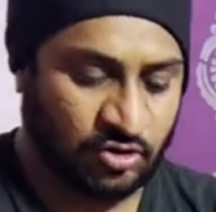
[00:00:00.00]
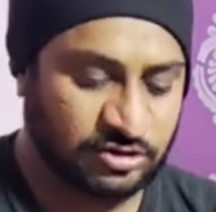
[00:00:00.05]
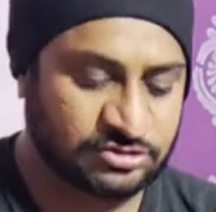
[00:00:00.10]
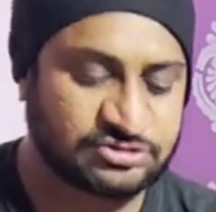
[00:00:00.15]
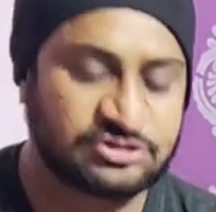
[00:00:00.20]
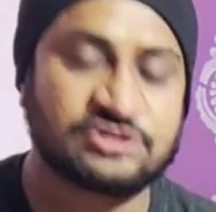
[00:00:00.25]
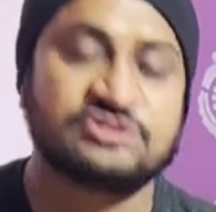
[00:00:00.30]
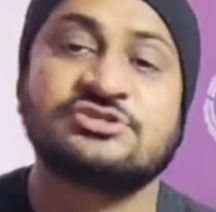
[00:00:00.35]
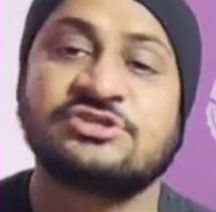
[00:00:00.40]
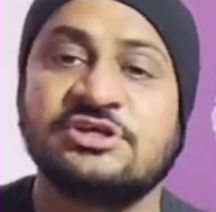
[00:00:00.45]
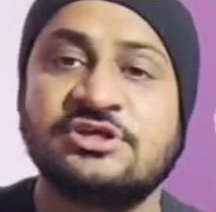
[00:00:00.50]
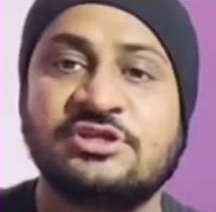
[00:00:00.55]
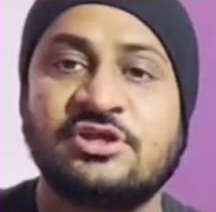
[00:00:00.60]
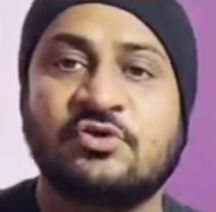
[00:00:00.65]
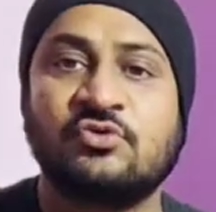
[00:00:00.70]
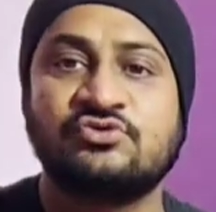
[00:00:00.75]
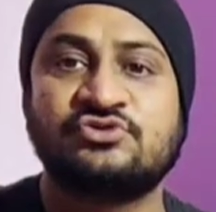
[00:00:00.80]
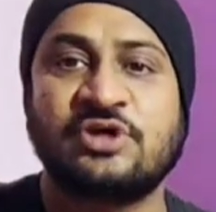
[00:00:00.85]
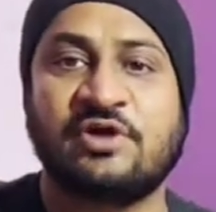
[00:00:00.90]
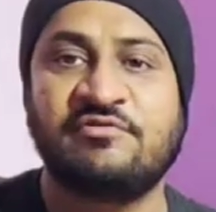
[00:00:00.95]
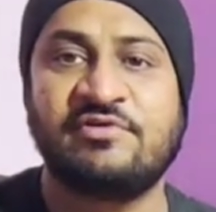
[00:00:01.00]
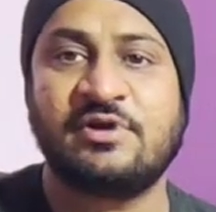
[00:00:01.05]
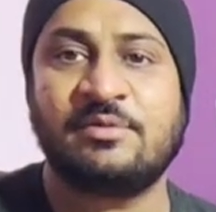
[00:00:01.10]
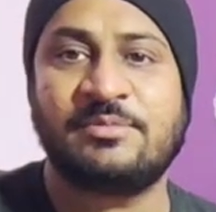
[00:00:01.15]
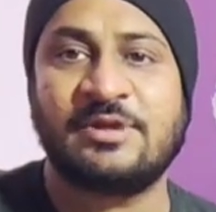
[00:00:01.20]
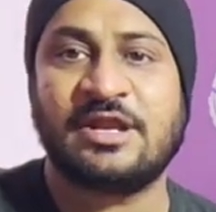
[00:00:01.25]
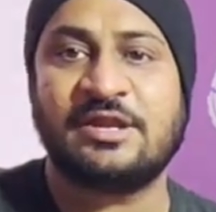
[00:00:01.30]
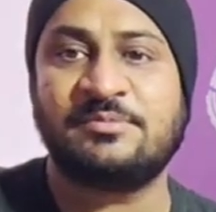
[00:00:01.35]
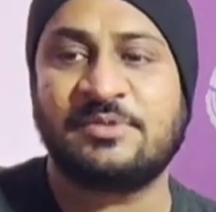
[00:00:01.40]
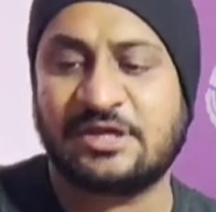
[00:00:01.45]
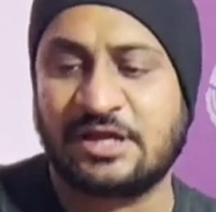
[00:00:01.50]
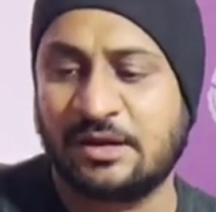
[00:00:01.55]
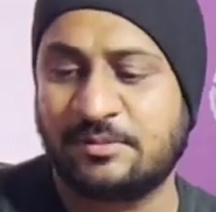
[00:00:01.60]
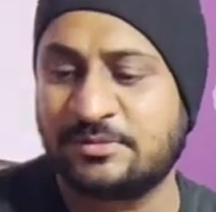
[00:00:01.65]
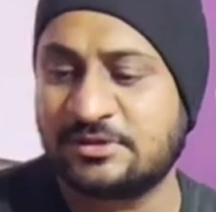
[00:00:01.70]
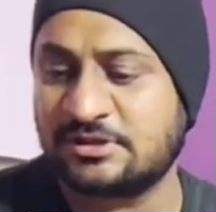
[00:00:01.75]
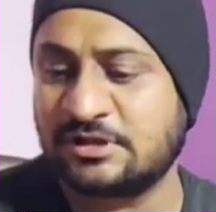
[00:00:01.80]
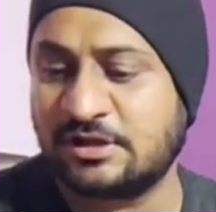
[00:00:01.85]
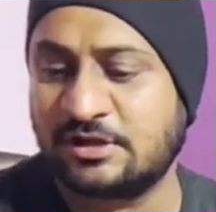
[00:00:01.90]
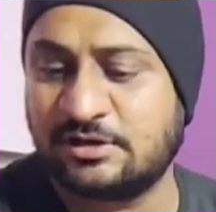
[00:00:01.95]
और सस्ती देखो सेवन डबल नाइन में क्या
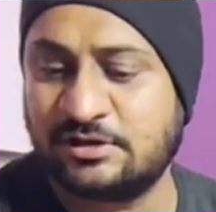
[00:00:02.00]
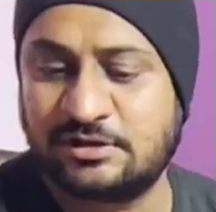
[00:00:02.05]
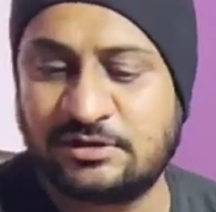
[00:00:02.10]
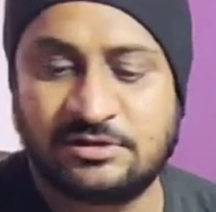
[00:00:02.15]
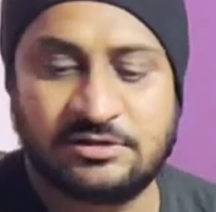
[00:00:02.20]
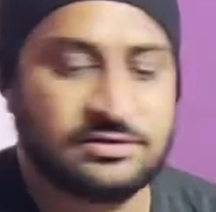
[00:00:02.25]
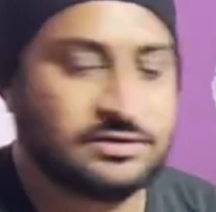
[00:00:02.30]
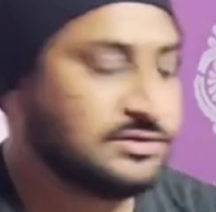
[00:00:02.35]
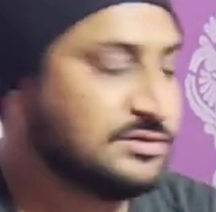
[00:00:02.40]
मिलता है ना